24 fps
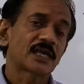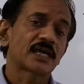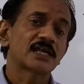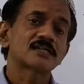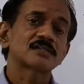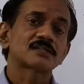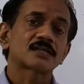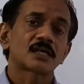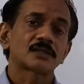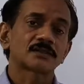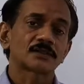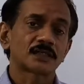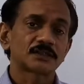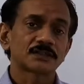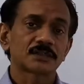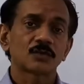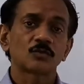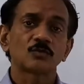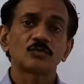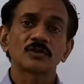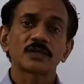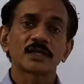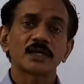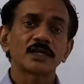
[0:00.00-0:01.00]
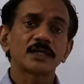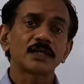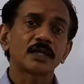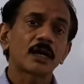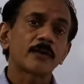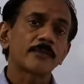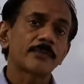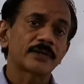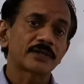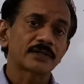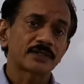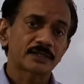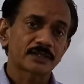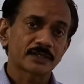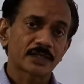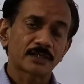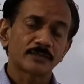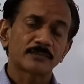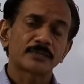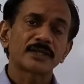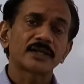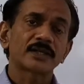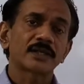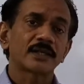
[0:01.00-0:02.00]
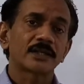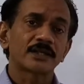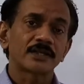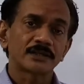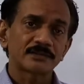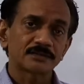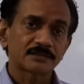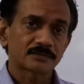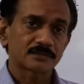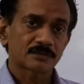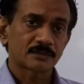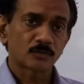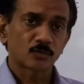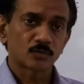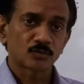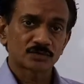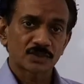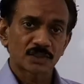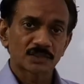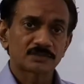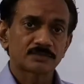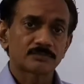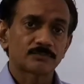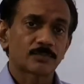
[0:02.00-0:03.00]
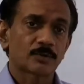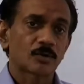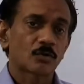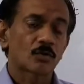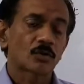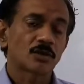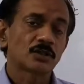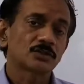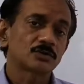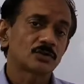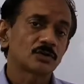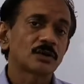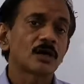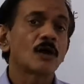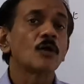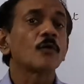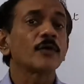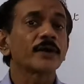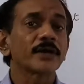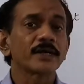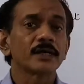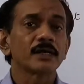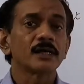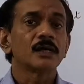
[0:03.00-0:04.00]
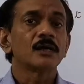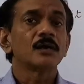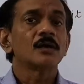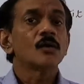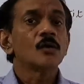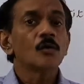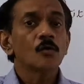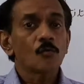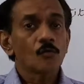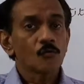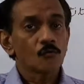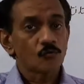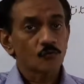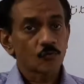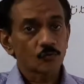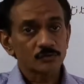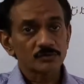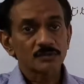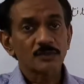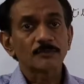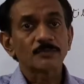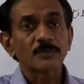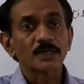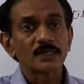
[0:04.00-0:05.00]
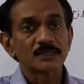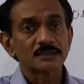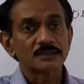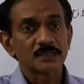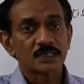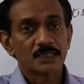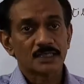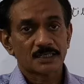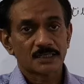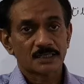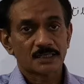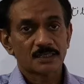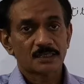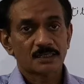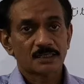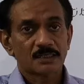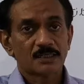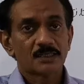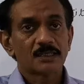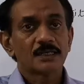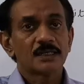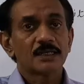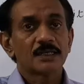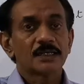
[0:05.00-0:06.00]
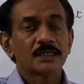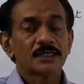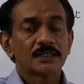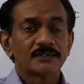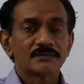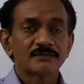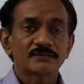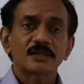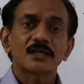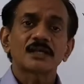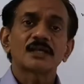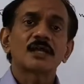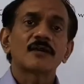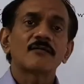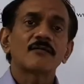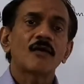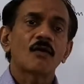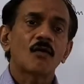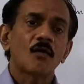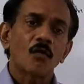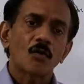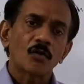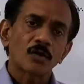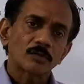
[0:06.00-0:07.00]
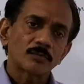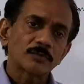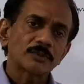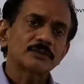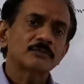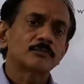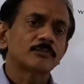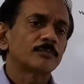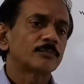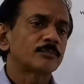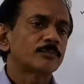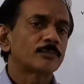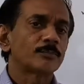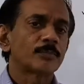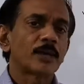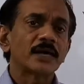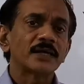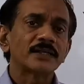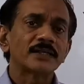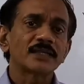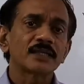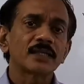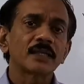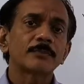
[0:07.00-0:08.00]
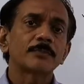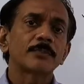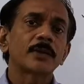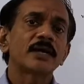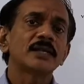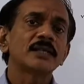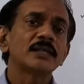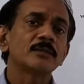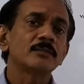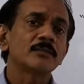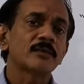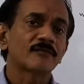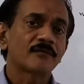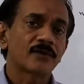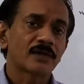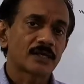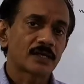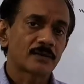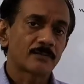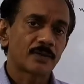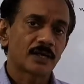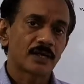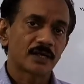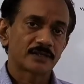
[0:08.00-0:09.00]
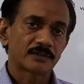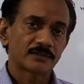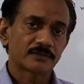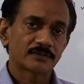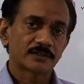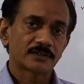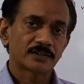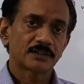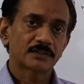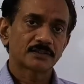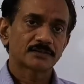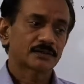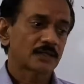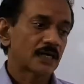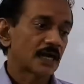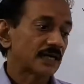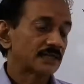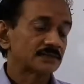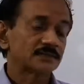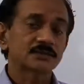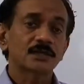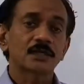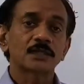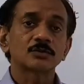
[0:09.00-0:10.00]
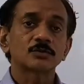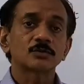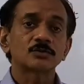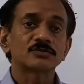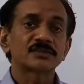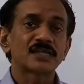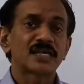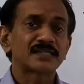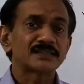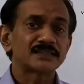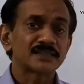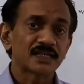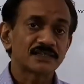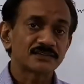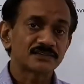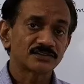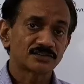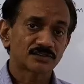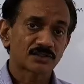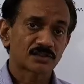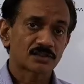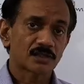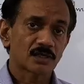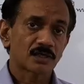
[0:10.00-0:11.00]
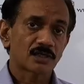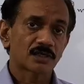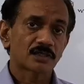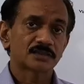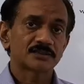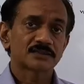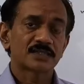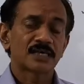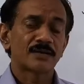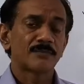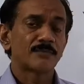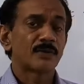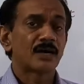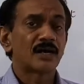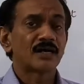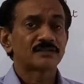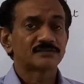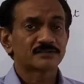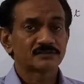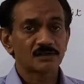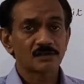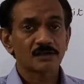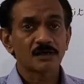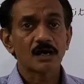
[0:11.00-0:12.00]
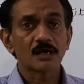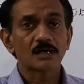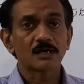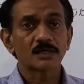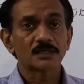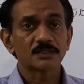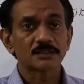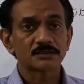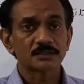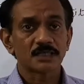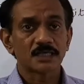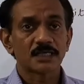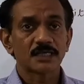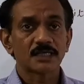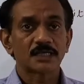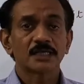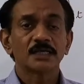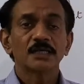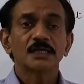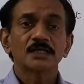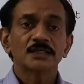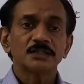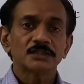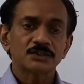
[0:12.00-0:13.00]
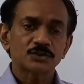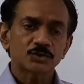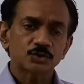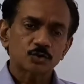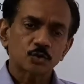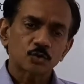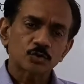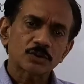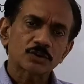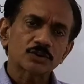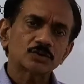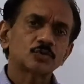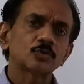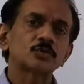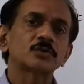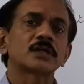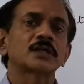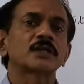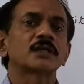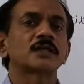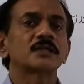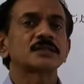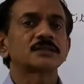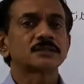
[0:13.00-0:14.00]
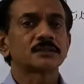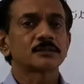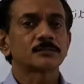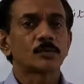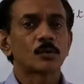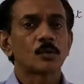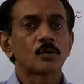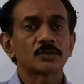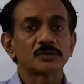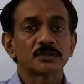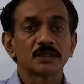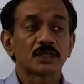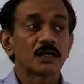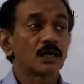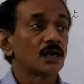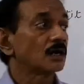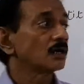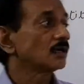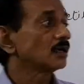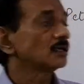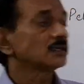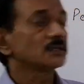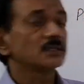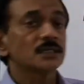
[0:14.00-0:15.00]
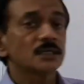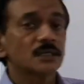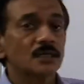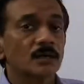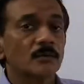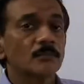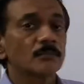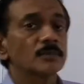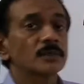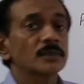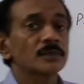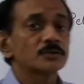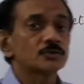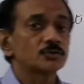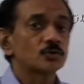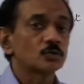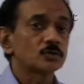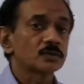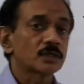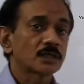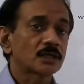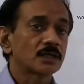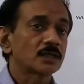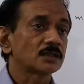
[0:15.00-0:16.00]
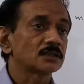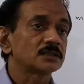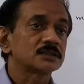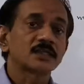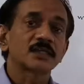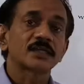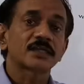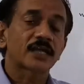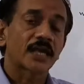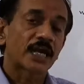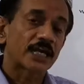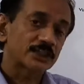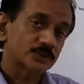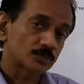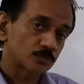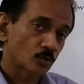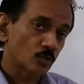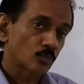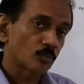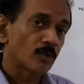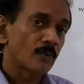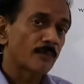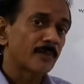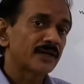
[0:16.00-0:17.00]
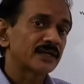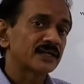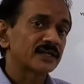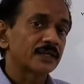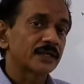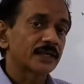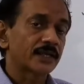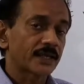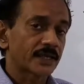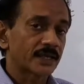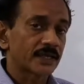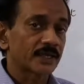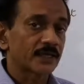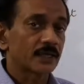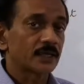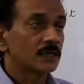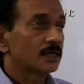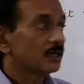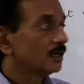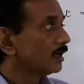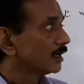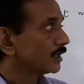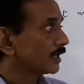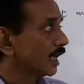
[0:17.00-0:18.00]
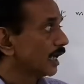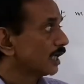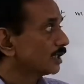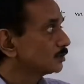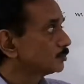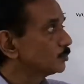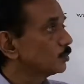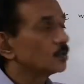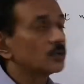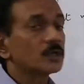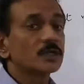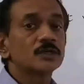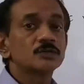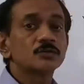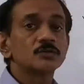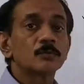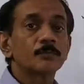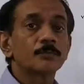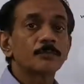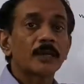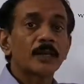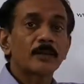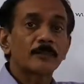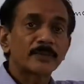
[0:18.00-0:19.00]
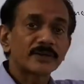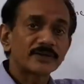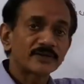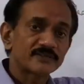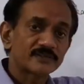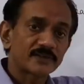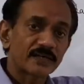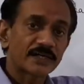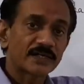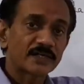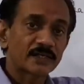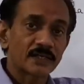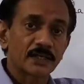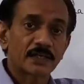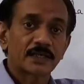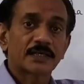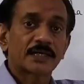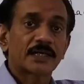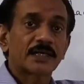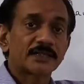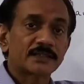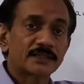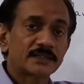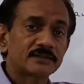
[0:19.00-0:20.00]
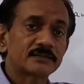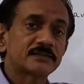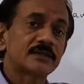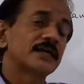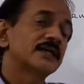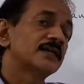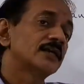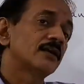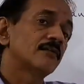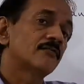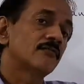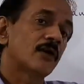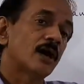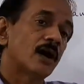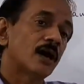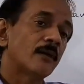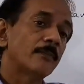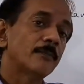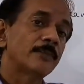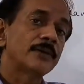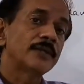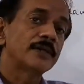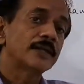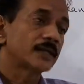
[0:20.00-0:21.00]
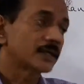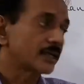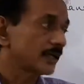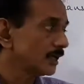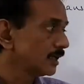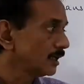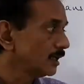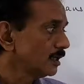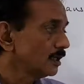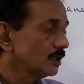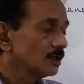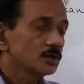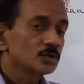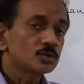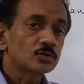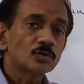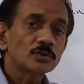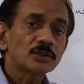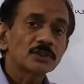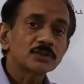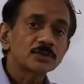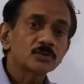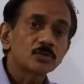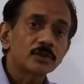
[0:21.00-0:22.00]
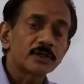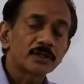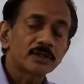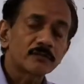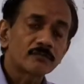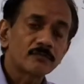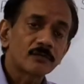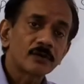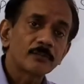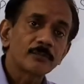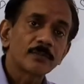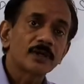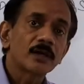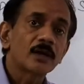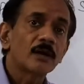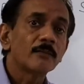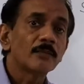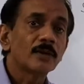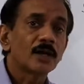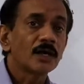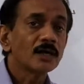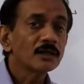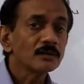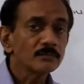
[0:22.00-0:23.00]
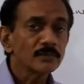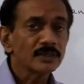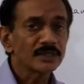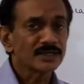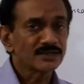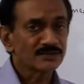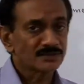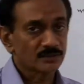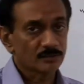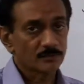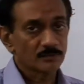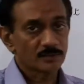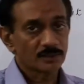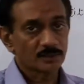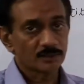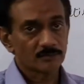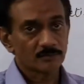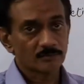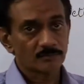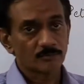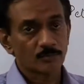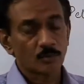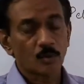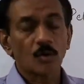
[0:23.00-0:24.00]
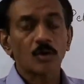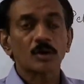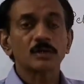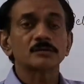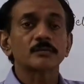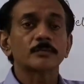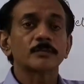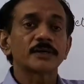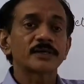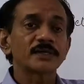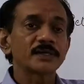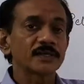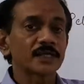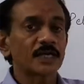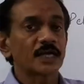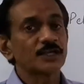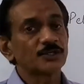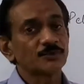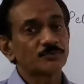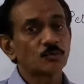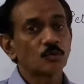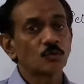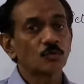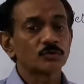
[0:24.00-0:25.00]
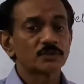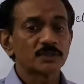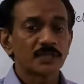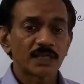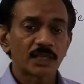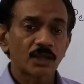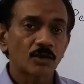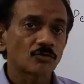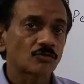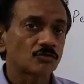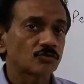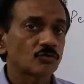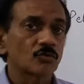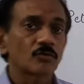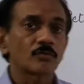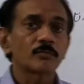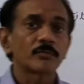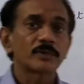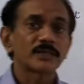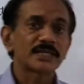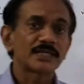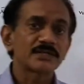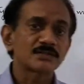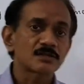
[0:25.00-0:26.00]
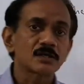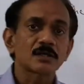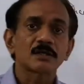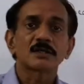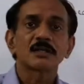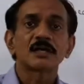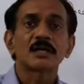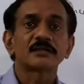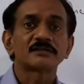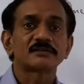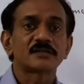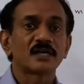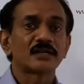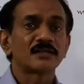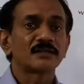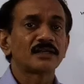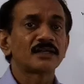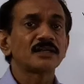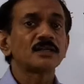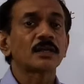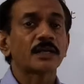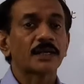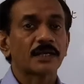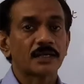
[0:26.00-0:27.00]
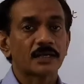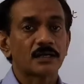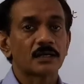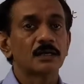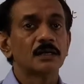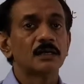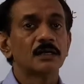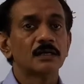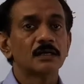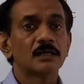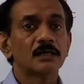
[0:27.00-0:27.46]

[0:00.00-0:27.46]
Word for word: गेस्ट आ जाता है उनके लिए आप एंटरटेनमेंट के लिए समोसा पकौड़े तो लाओगे वो सब खर्चा है इसके अलावा और भी पानी की पानी मंगवाया बाहर से आजकल तो सैनिटाइजेशन का खर्चा है मास्क का खर्चा है ये छोटे छोटे खर्चे बहुत हैं अगर ये हम छोटे खर्चे कैश बुक में लिखें कैश बुक की जो पेमेंट साइड है क्रेडिट साइड है वहाँ पे लिखें तो ये तो इट विल बिकम अनमैनेजेबल बहुत बड़ी कैश बुक हो जाएगी और उसको मैनेज करना आसान नहीं रहेगा